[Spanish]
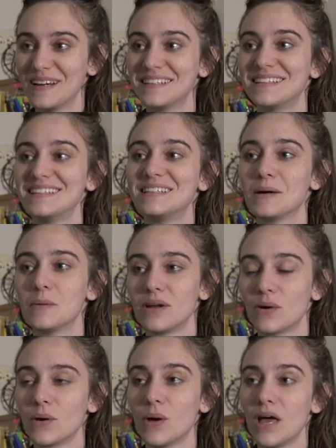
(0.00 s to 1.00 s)
una artista,
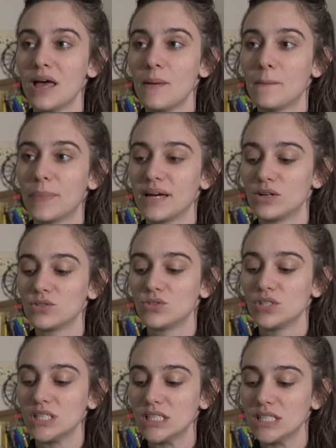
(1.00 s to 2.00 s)
pero, pero
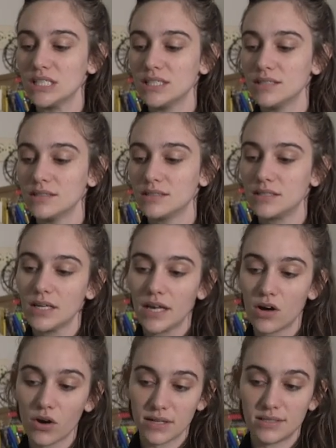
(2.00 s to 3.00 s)
sí, sí
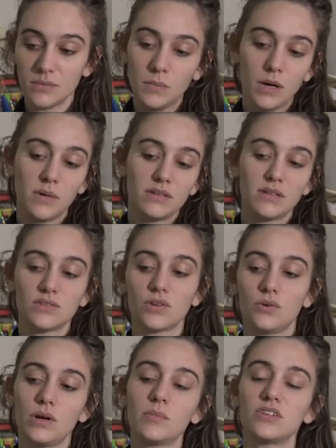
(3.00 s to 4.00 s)
creo que simplemente
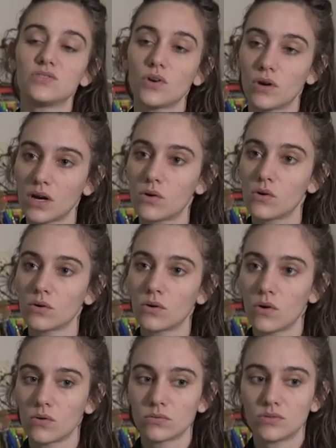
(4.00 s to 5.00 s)
soy una persona con,
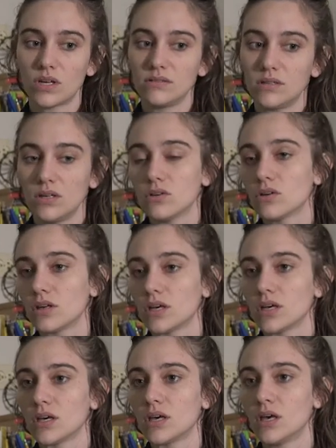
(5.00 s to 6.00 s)
con sentido
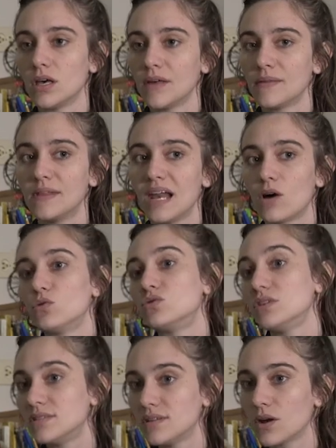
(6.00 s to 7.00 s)
de, la
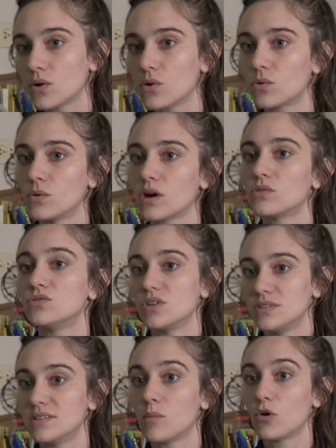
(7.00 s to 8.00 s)
justicia, ¿no? con una
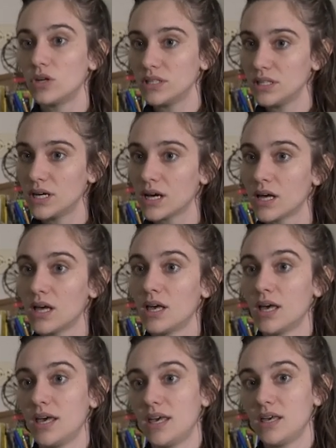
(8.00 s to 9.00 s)
conciencia política
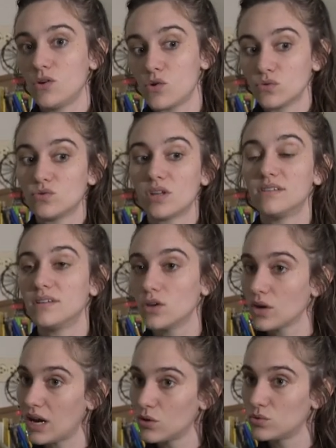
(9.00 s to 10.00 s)
eh, y con un
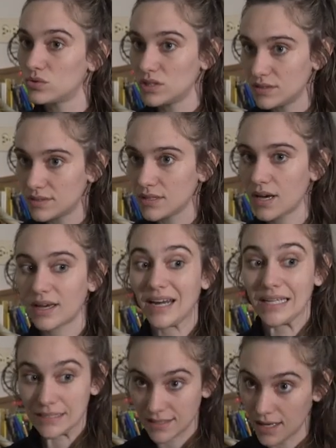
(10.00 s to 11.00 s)
sentido de la justicia
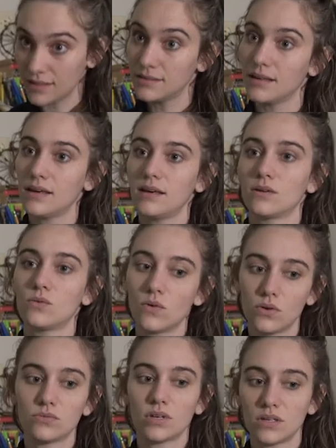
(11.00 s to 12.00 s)
creciente en un
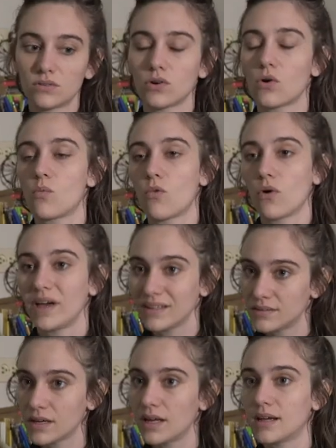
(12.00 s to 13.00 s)
contexto como
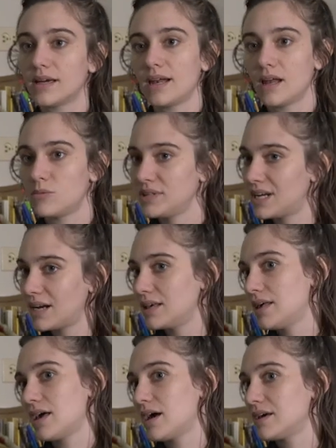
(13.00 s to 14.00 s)
este, en el que la
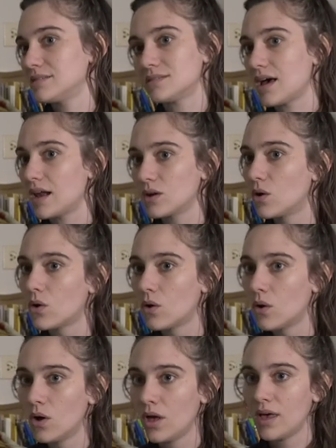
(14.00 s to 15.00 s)
arbitrariedad es
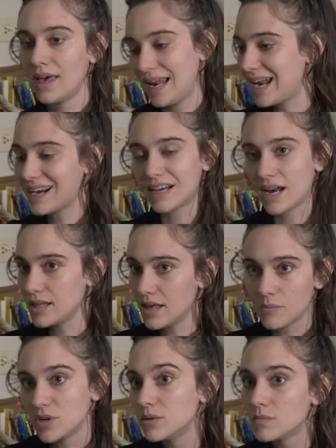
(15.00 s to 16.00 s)
algo, es la
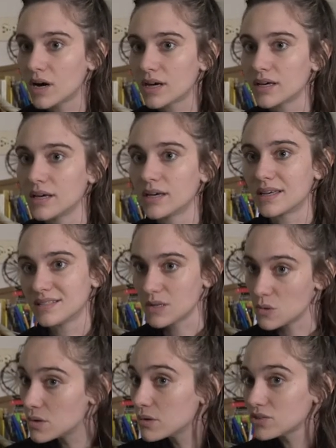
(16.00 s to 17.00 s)
realidad misma que, que
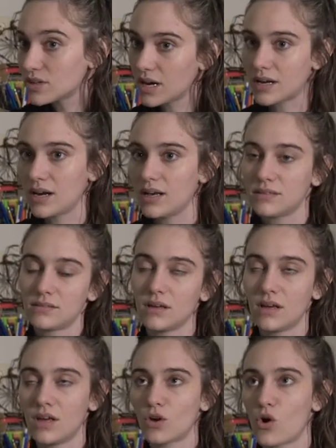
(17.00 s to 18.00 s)
se vive, o sea, la realidad es
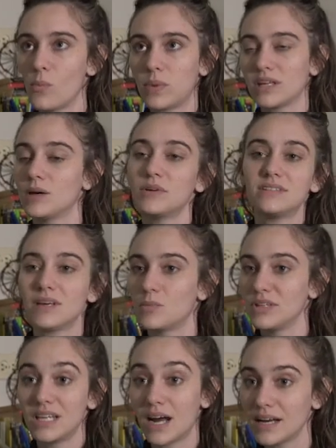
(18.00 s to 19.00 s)
completamente
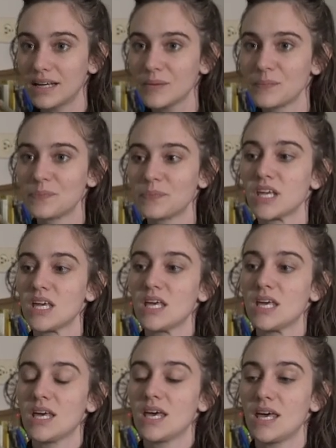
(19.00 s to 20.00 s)
arbitraria
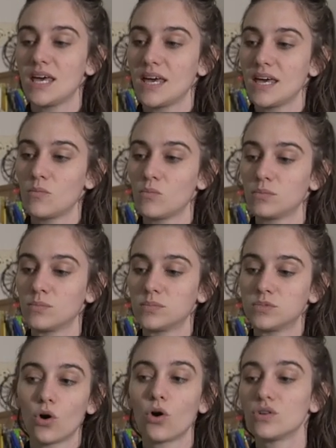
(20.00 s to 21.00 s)

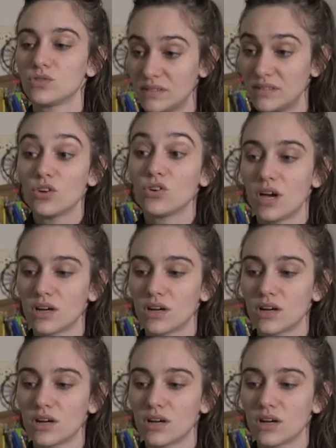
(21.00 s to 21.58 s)
en todos los sentidos y